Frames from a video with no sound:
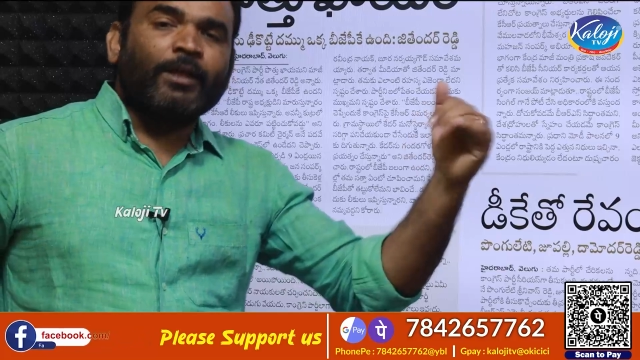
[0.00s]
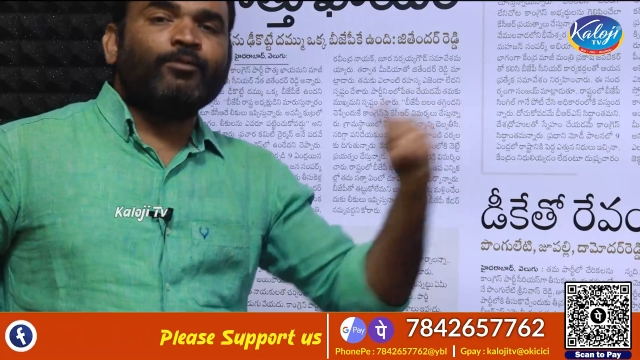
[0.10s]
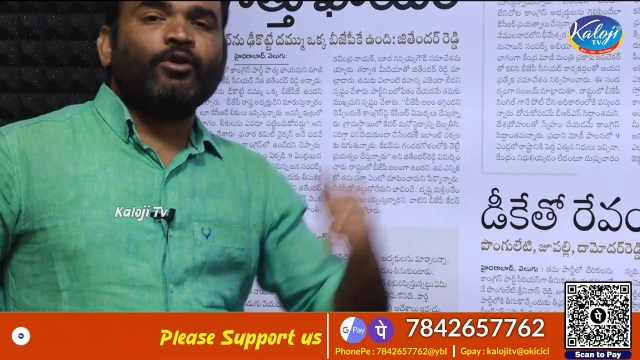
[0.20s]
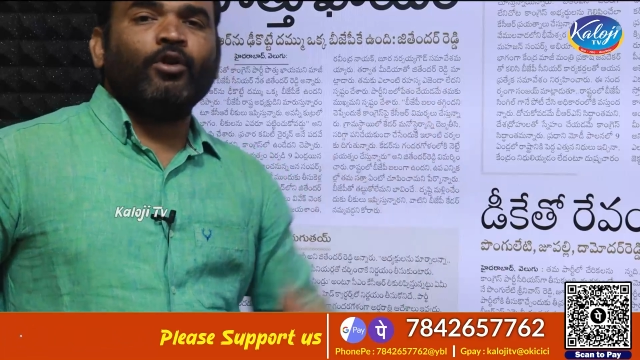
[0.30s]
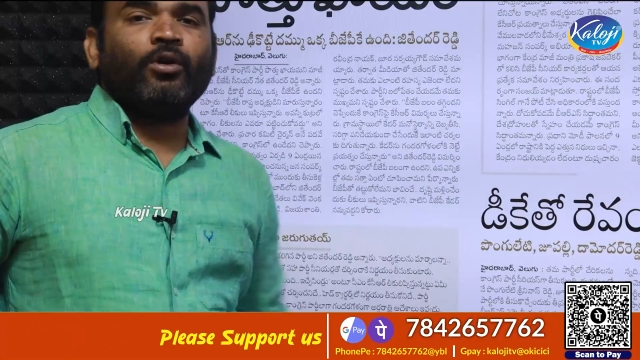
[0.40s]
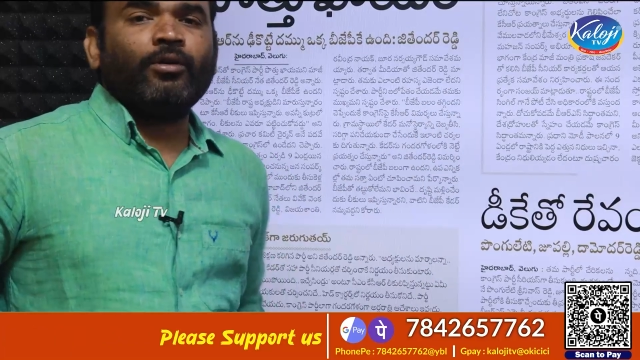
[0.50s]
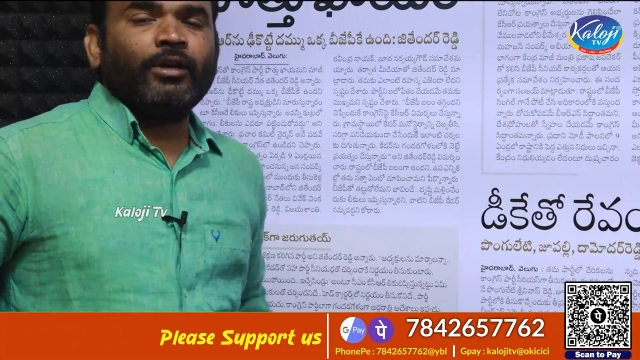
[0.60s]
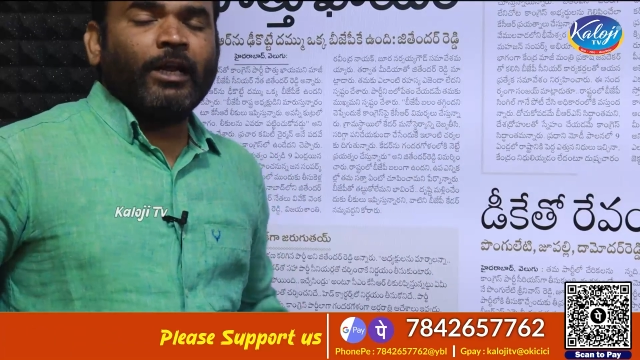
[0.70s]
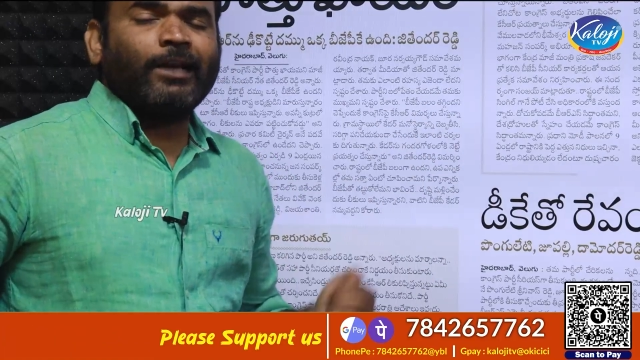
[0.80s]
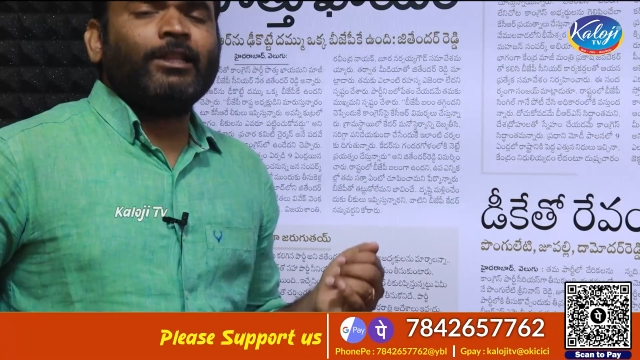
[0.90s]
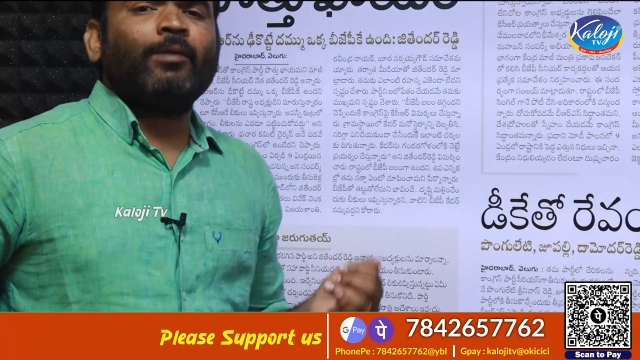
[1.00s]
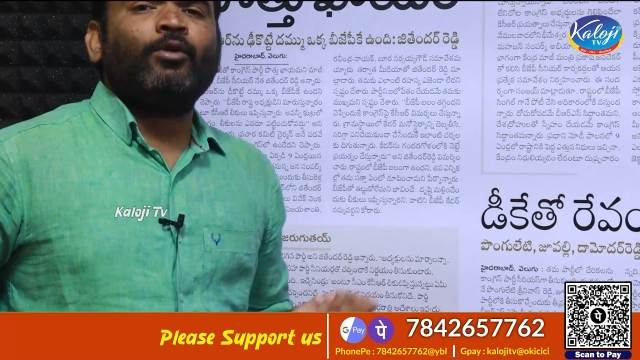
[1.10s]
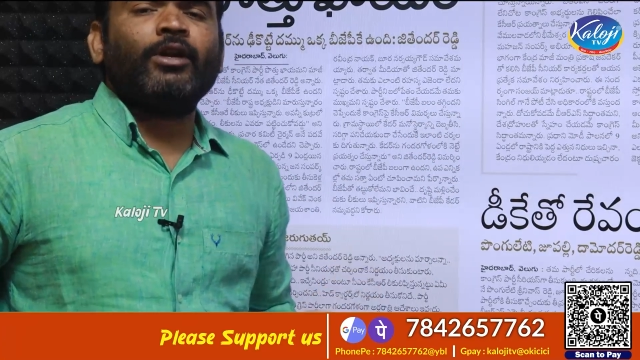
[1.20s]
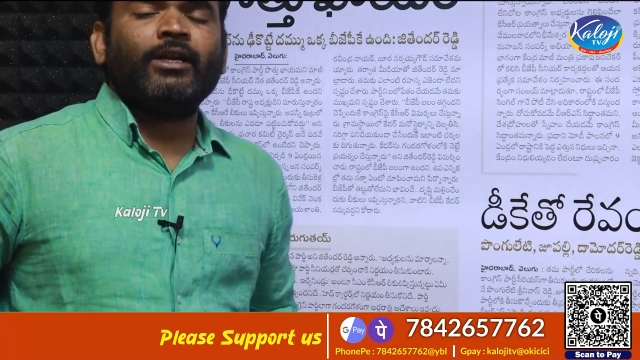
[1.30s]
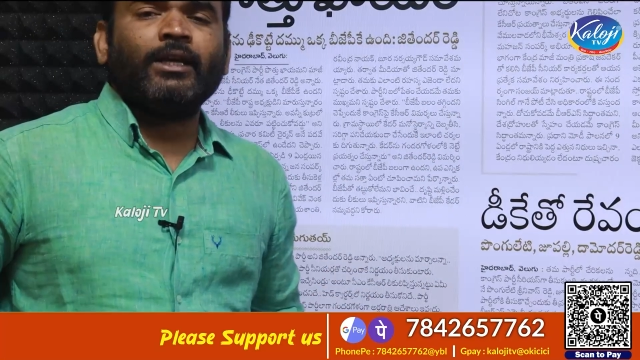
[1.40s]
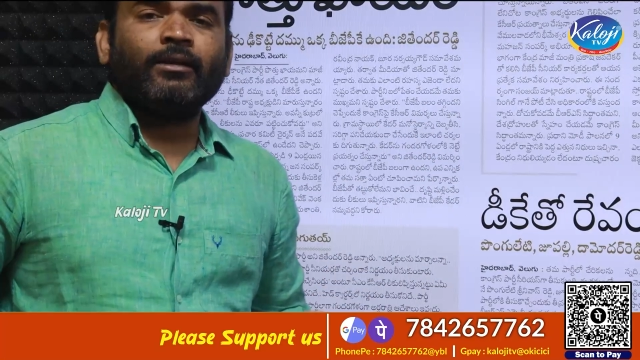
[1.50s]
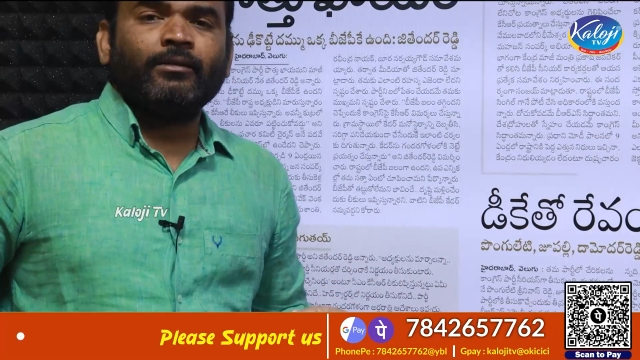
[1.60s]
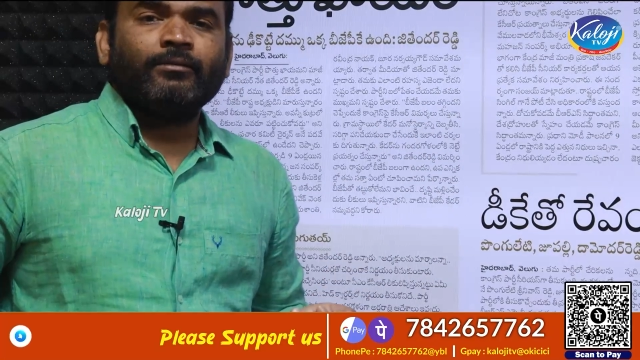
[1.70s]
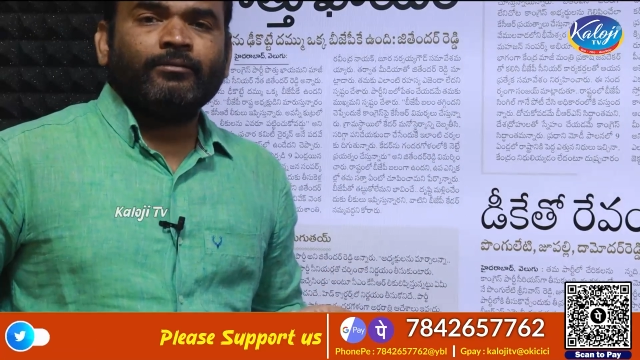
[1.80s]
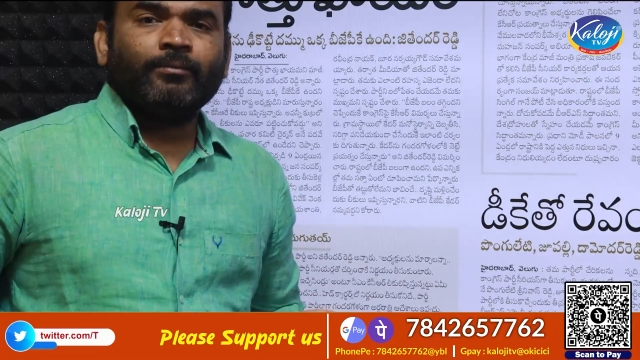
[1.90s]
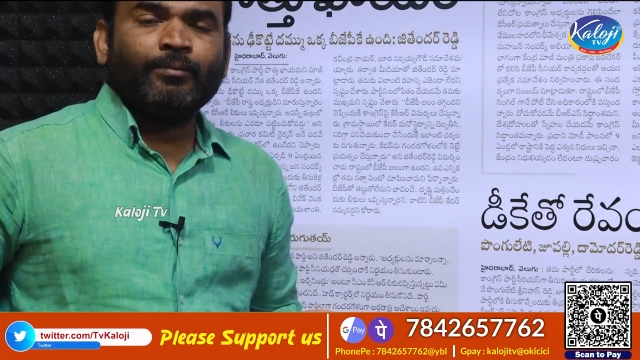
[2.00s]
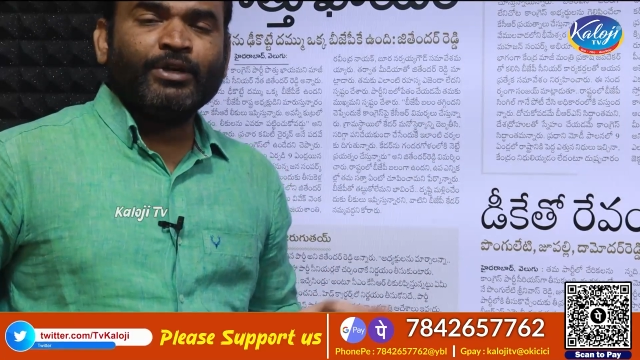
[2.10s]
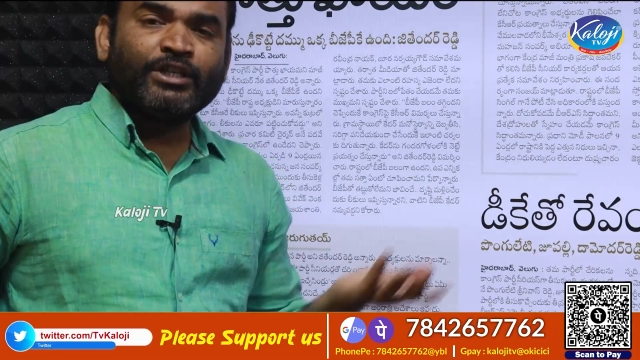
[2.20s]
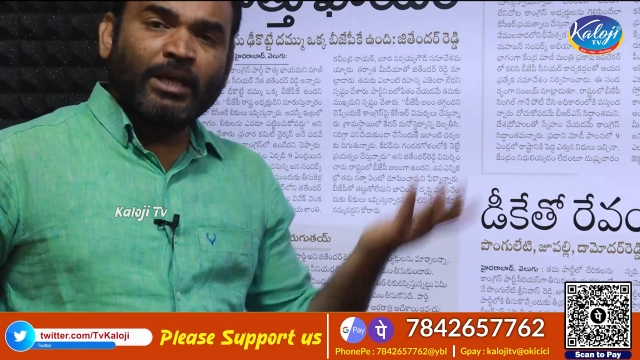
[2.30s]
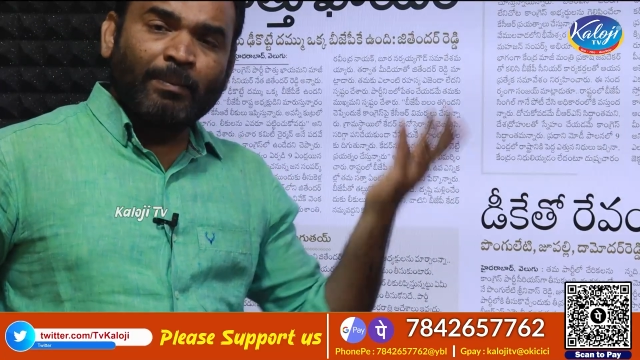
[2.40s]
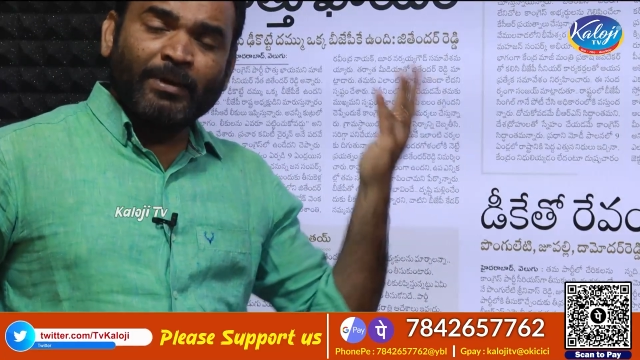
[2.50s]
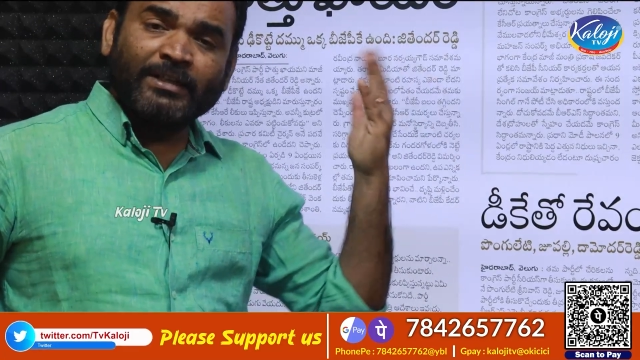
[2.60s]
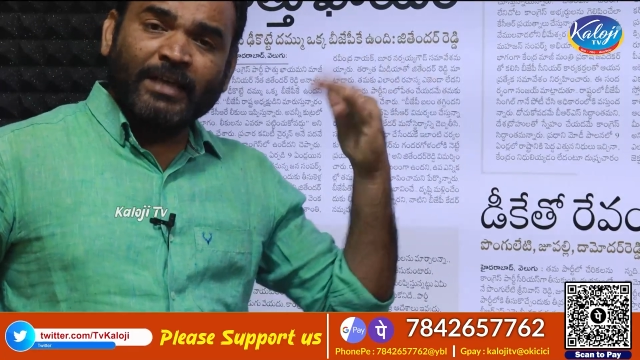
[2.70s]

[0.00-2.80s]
పదమూడులో నరేంద్ర మోడీని బీజేపీ